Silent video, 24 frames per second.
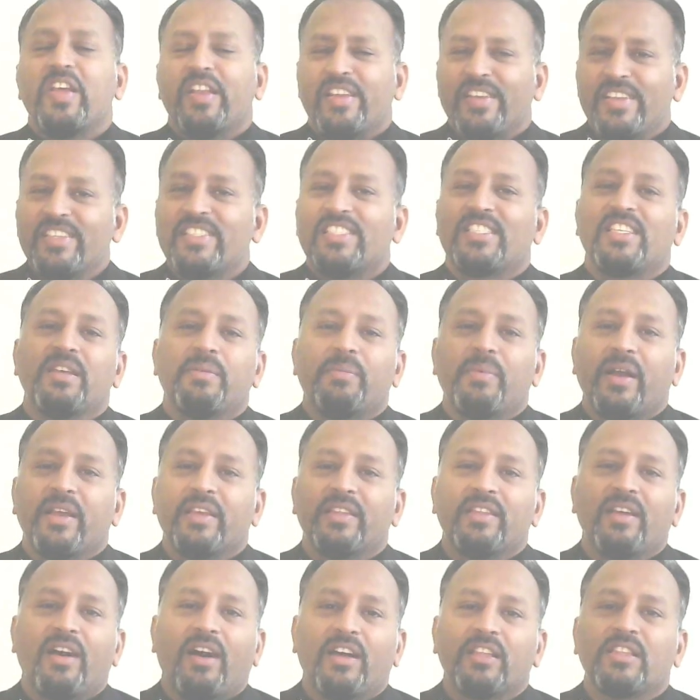நிச்சயமாக
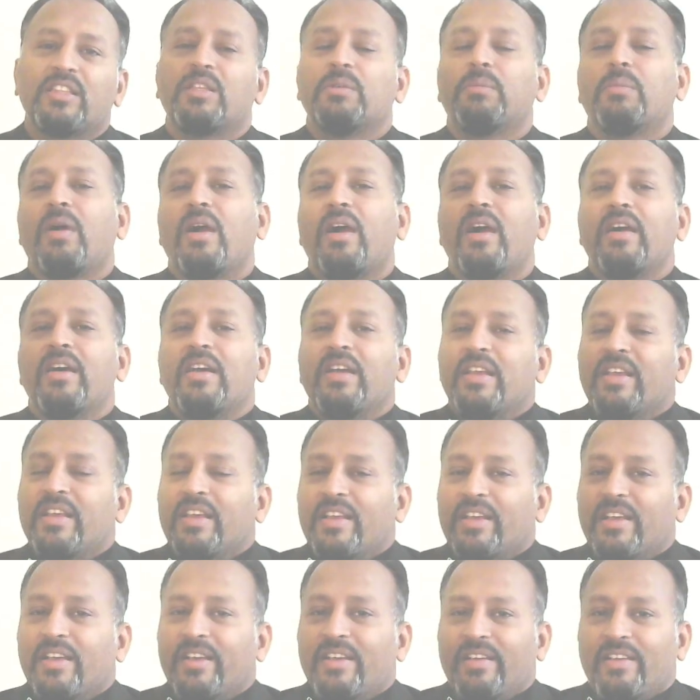இந்த ஆத்மா
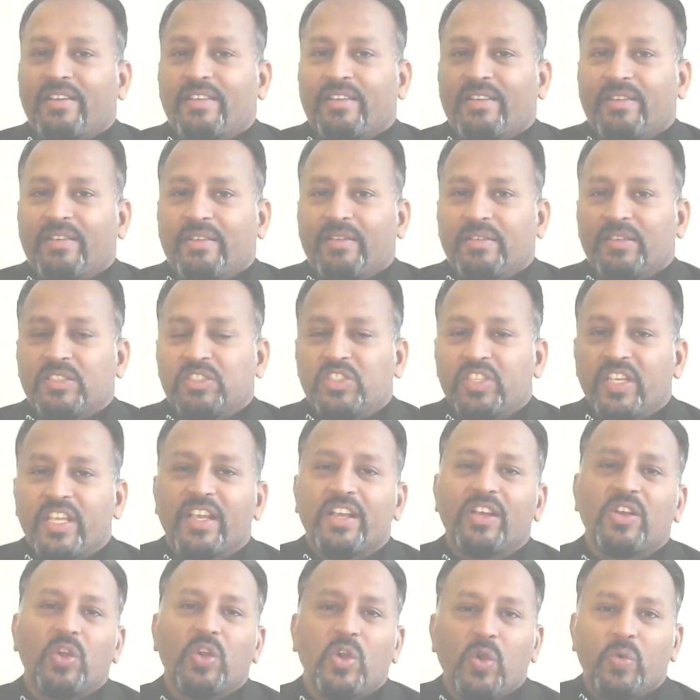
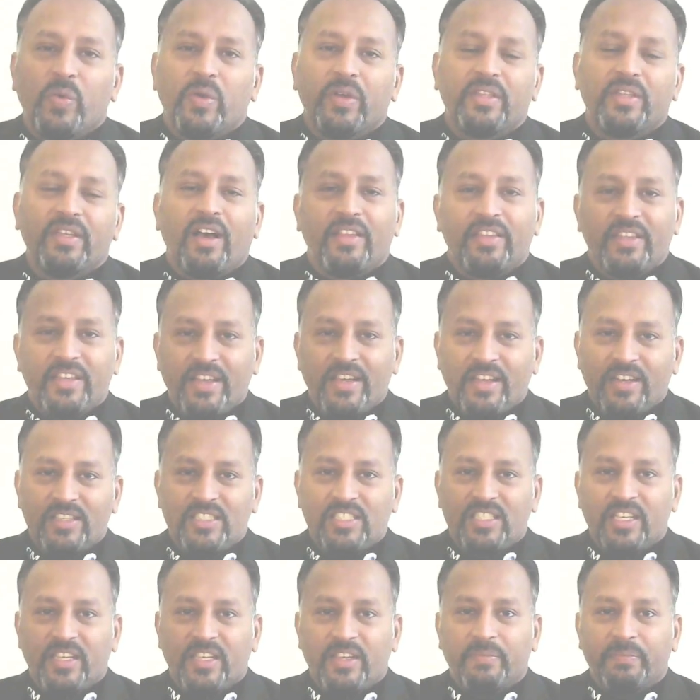ஜெயங்கொள்வது அதிக
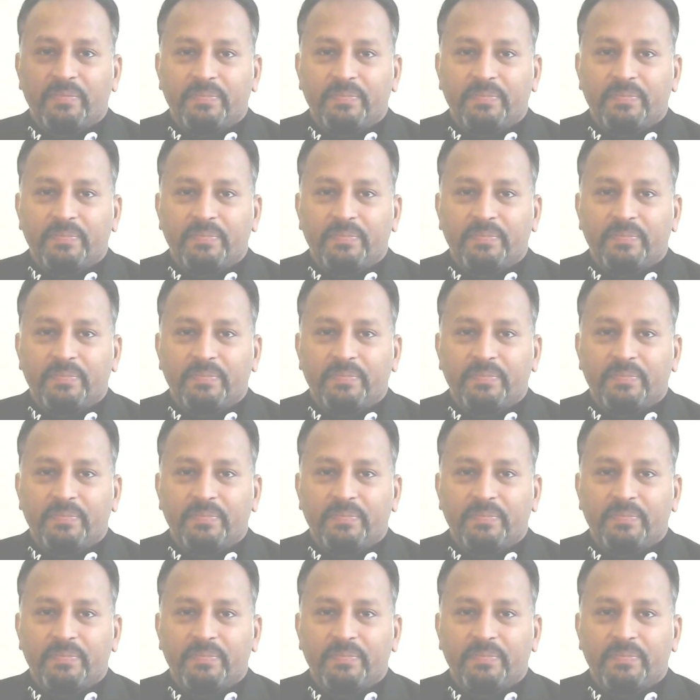நிச்சயம்